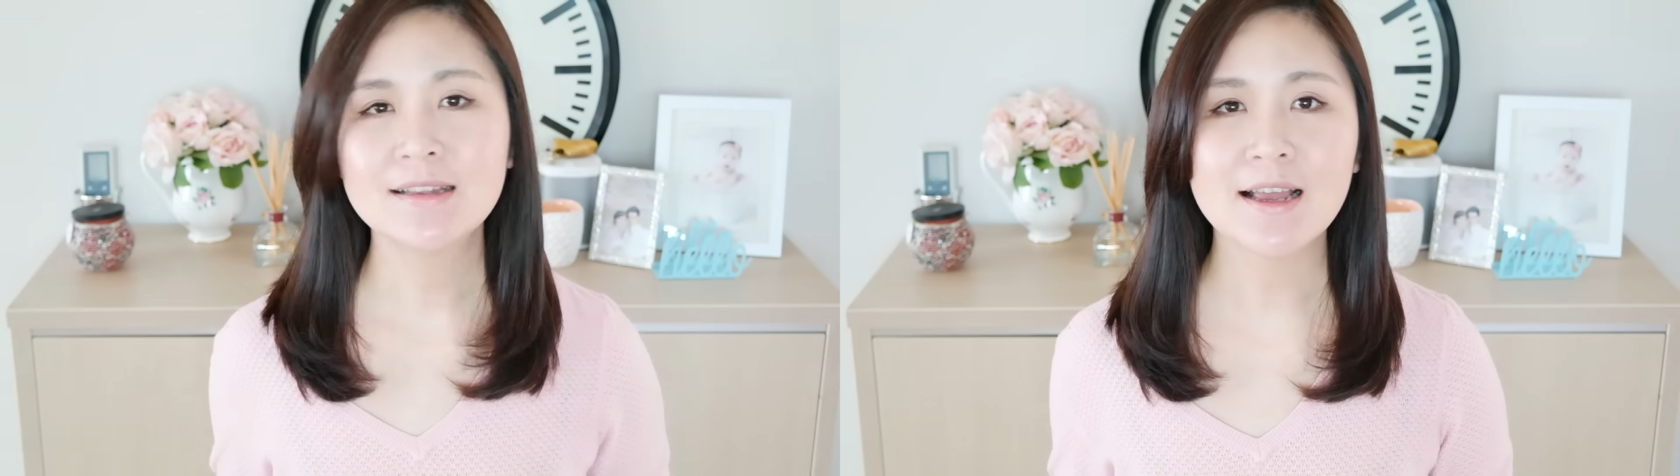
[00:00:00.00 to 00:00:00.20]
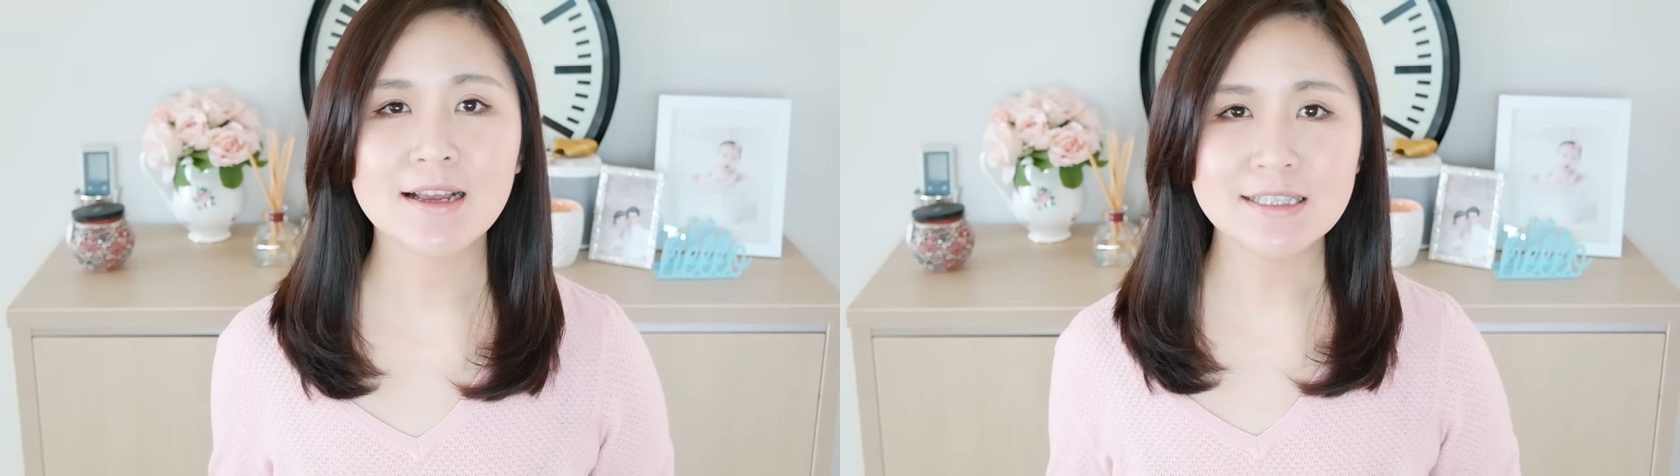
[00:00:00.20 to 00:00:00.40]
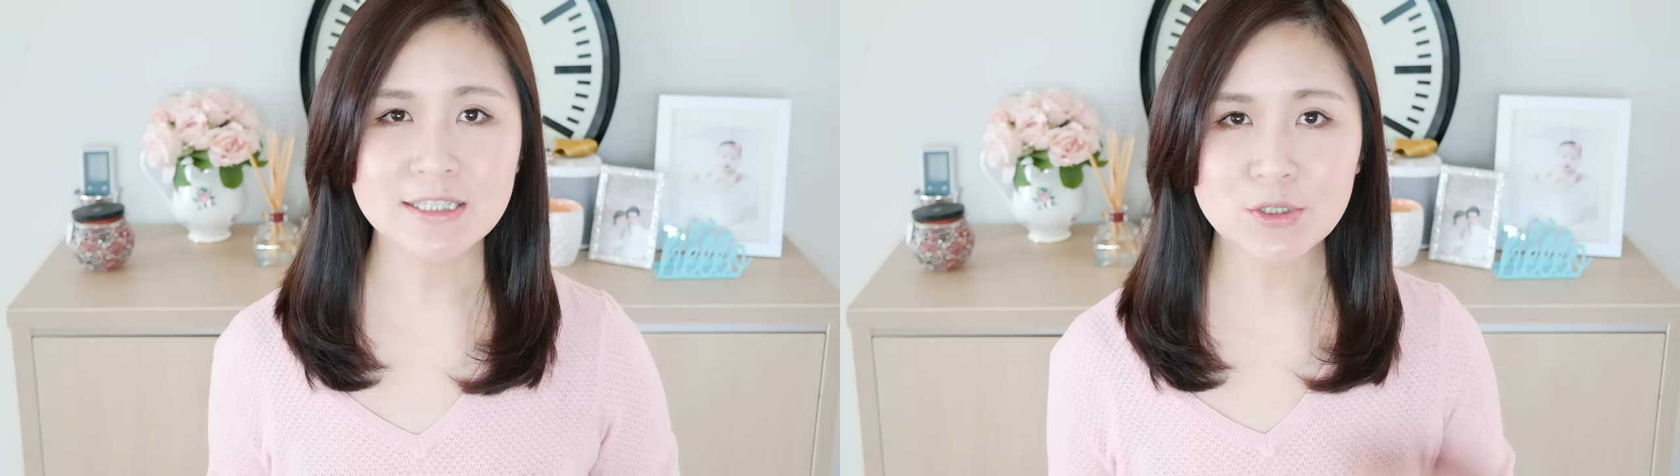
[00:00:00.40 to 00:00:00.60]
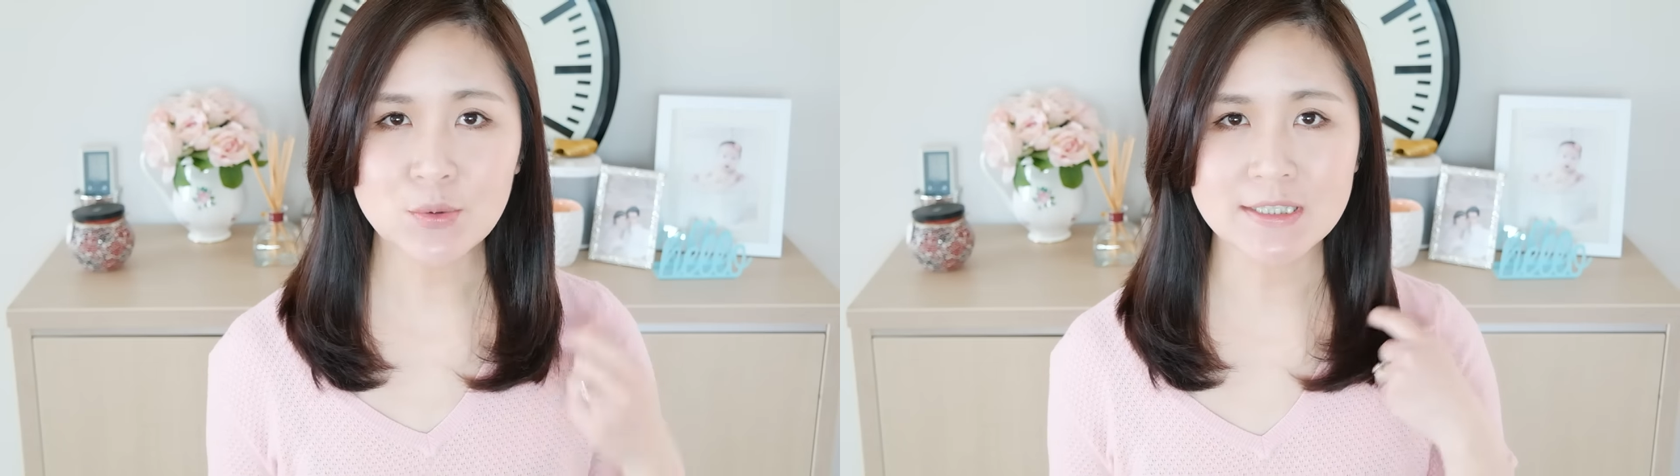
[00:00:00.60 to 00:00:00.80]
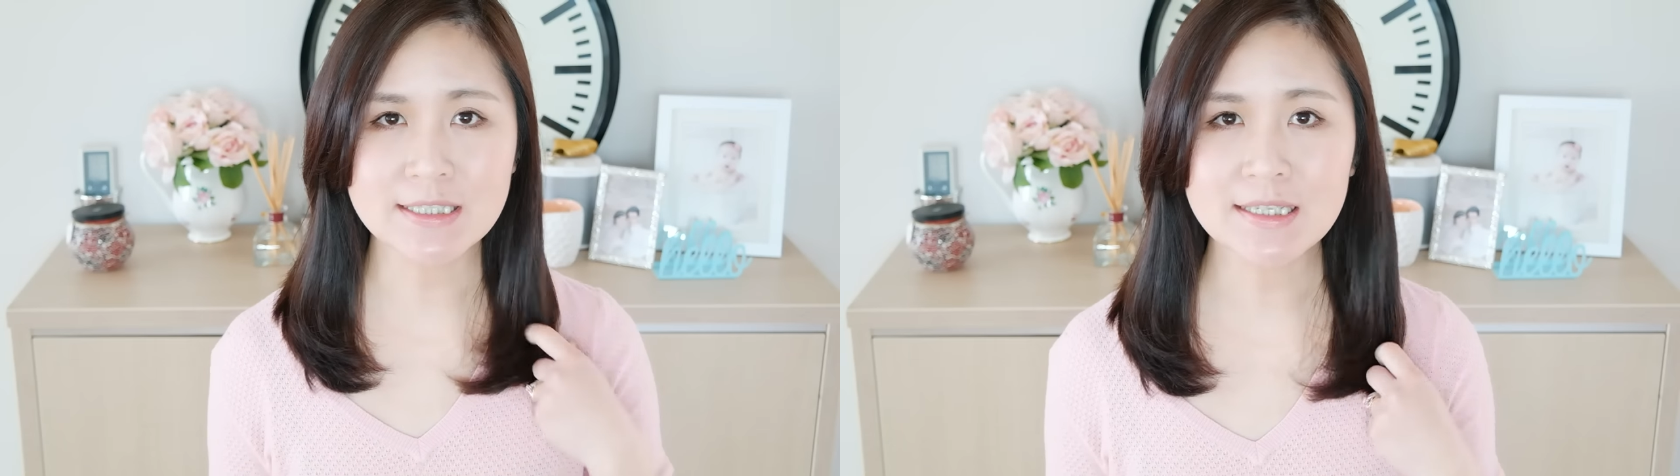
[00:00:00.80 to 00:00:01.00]
那其实
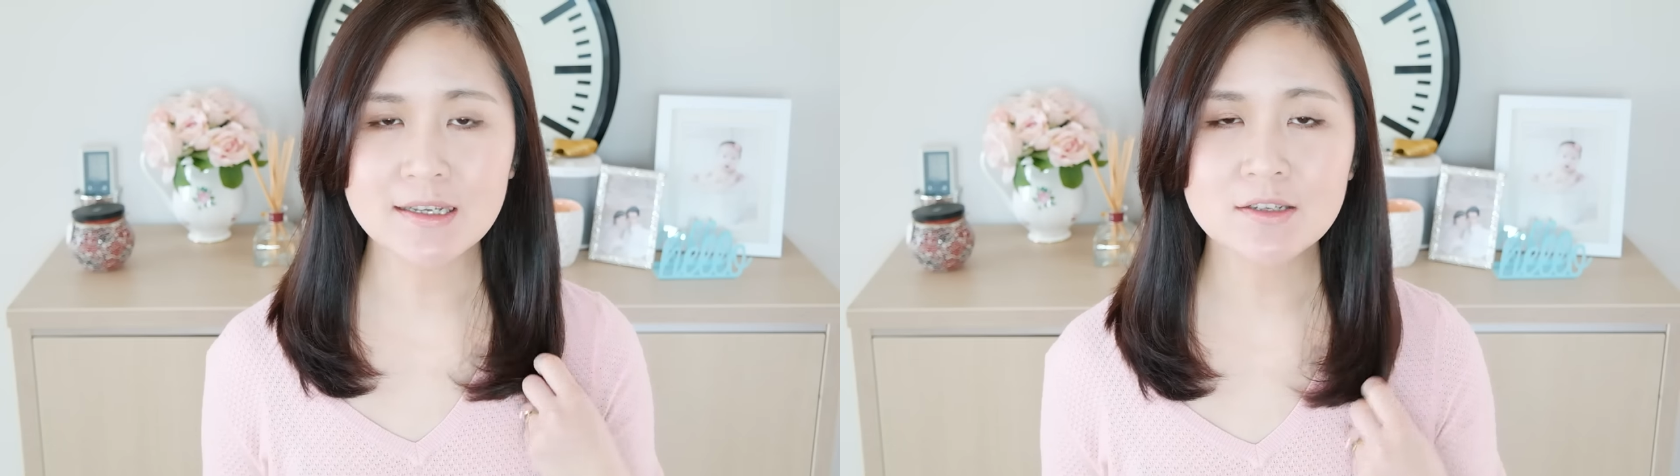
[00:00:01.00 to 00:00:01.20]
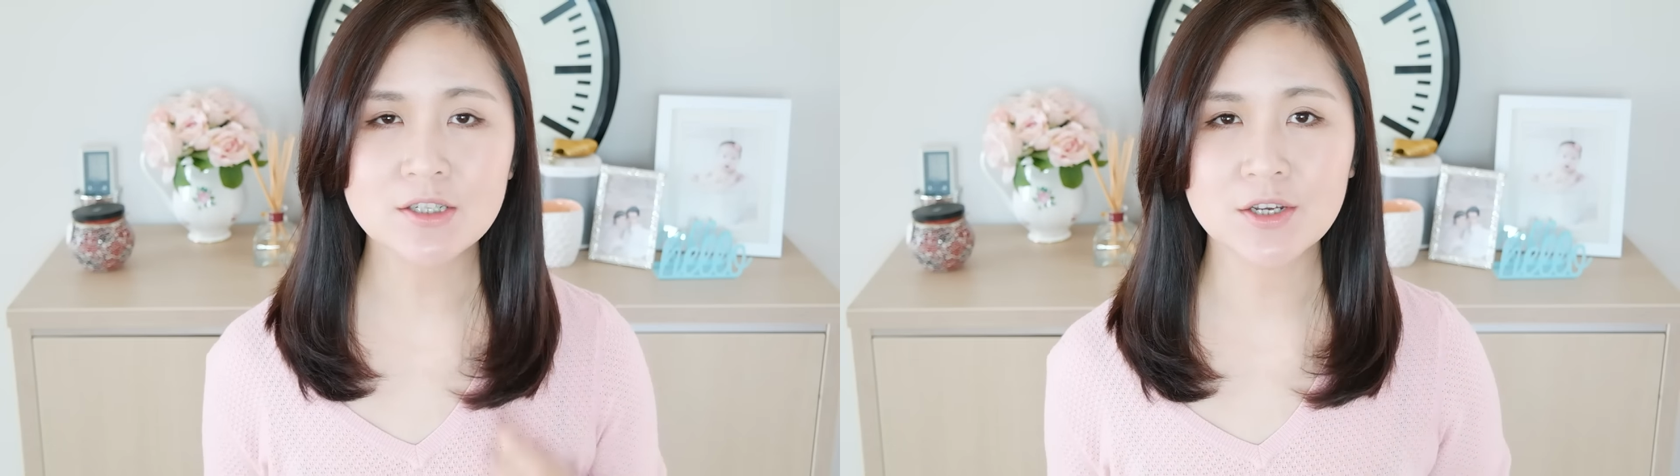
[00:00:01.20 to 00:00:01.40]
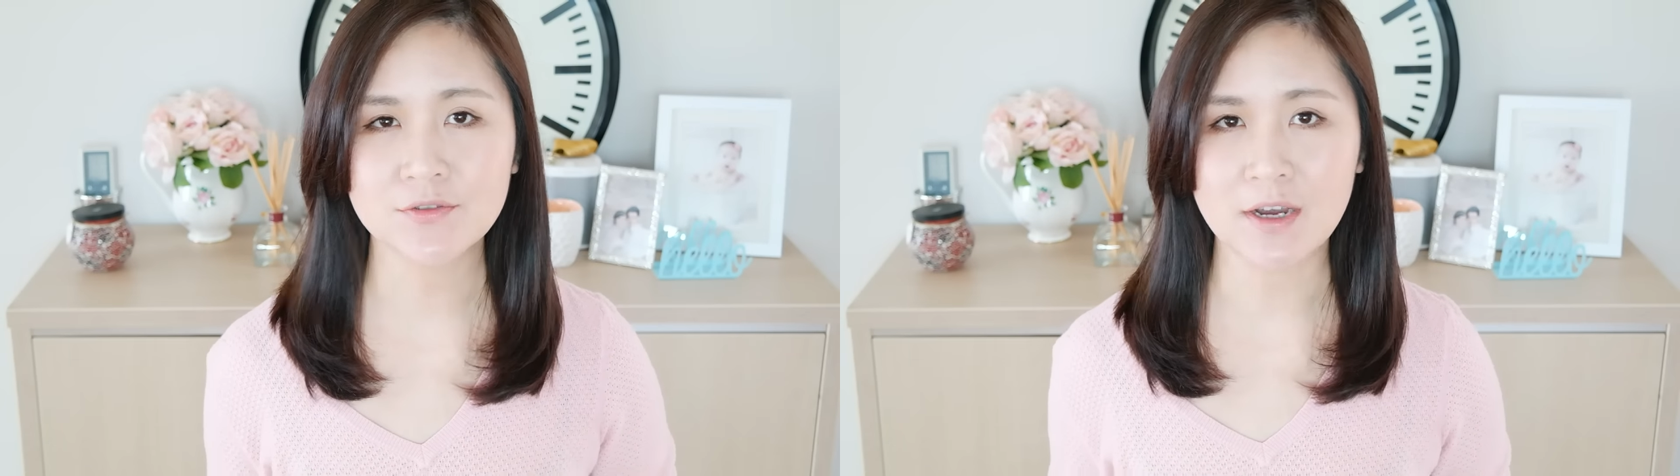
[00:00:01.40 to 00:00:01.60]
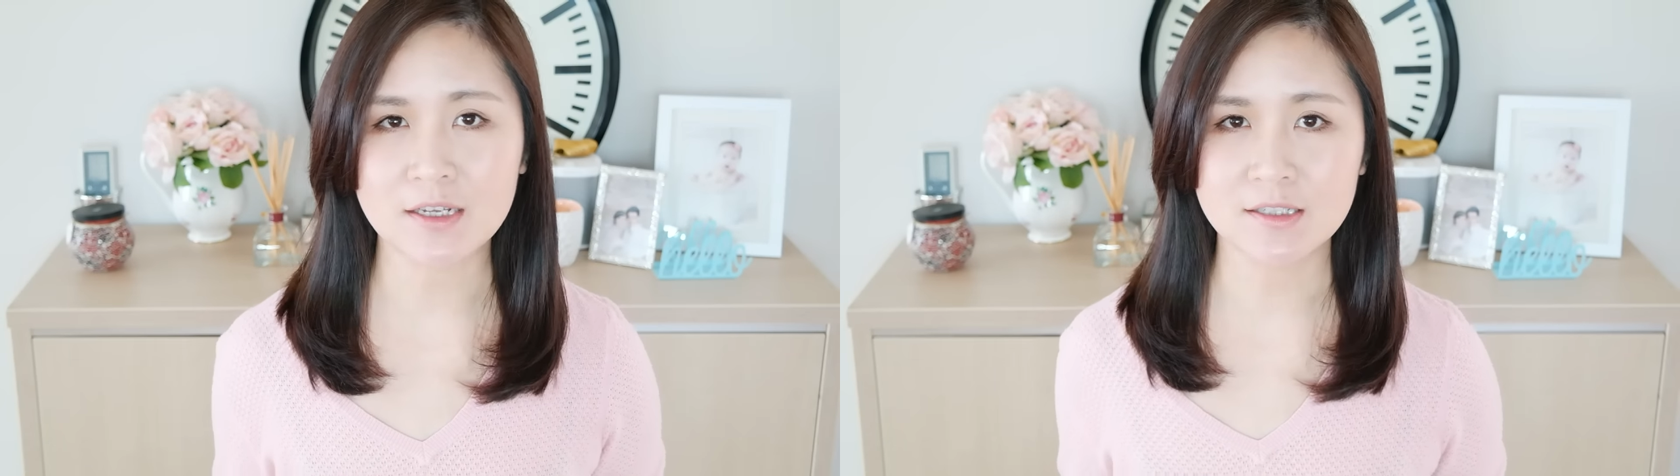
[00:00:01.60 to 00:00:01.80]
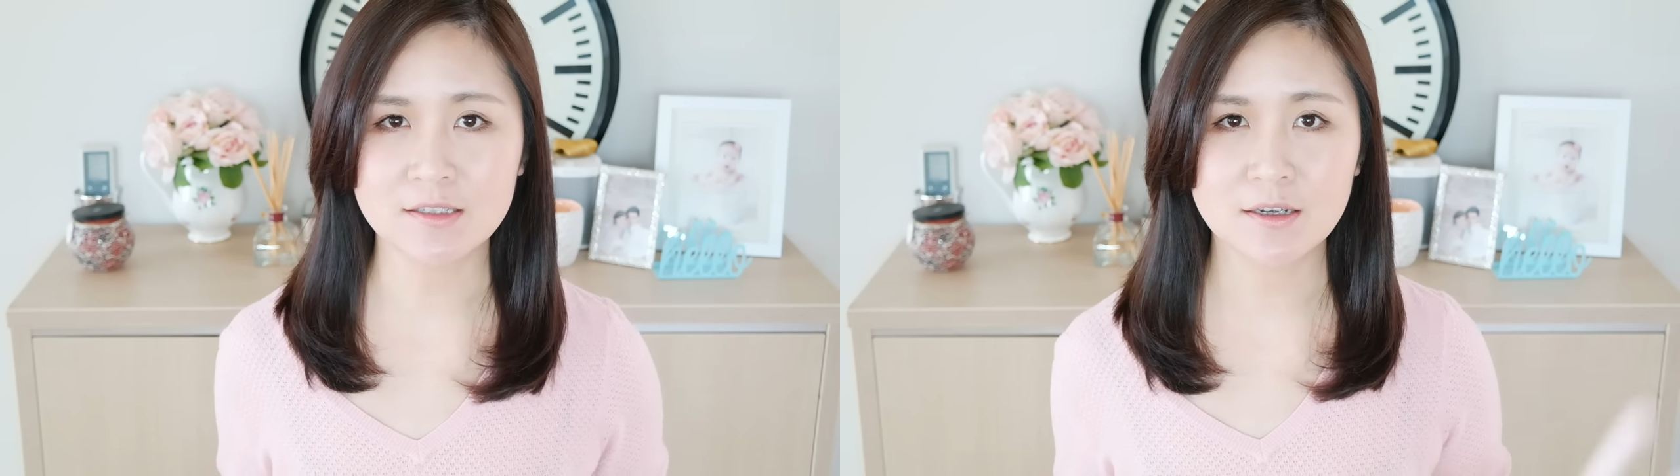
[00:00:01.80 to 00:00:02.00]
我今天的这个发
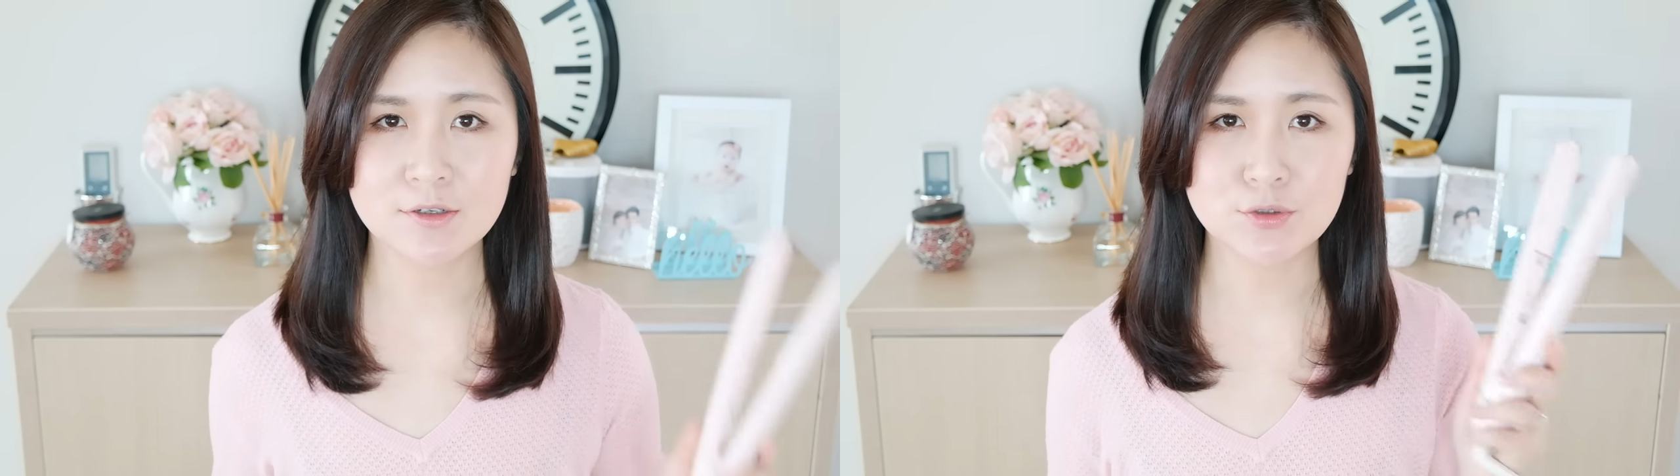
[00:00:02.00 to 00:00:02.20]
型呢，